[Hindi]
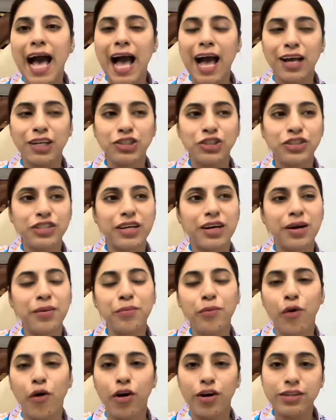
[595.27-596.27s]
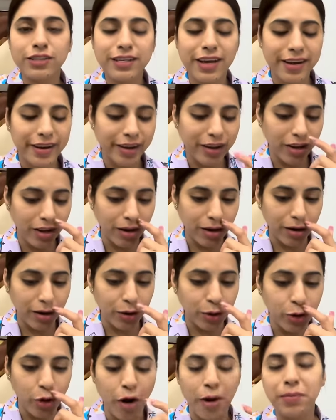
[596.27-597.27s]
आज ना बहुत सारे
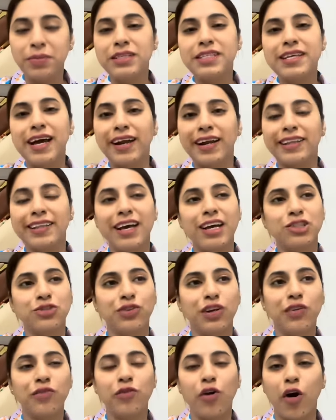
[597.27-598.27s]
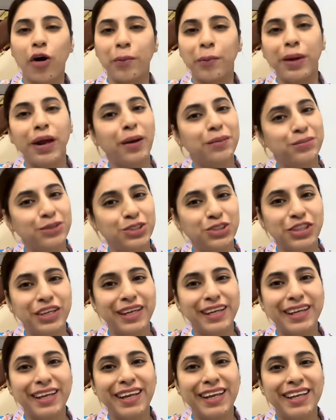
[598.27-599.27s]
कमेंट्स आ रहे थे आज वाले ब्लॉग में
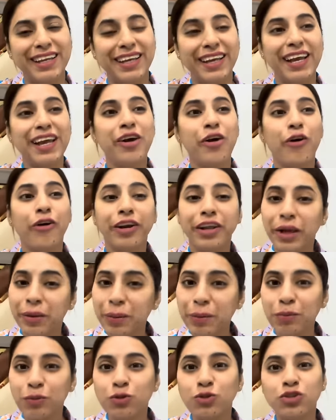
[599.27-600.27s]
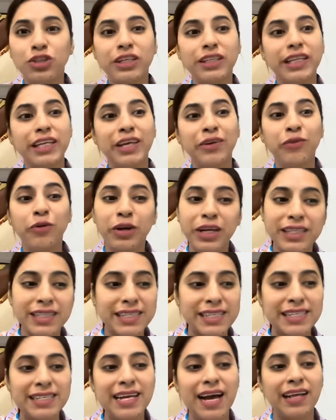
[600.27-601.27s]
अभिषेक के लिए और ये भी पूछ रहे थे कि वो
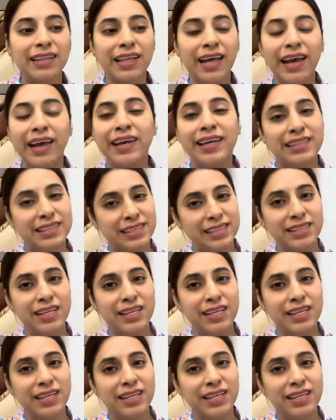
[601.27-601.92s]
किसके साथ आए किसके